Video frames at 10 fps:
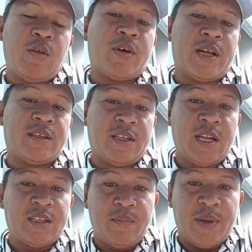logran
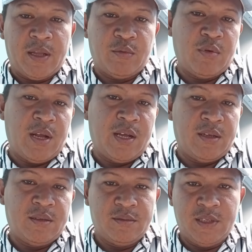tener la
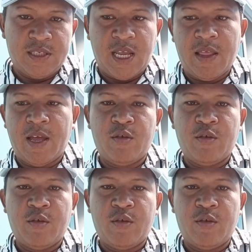temperatura deseada,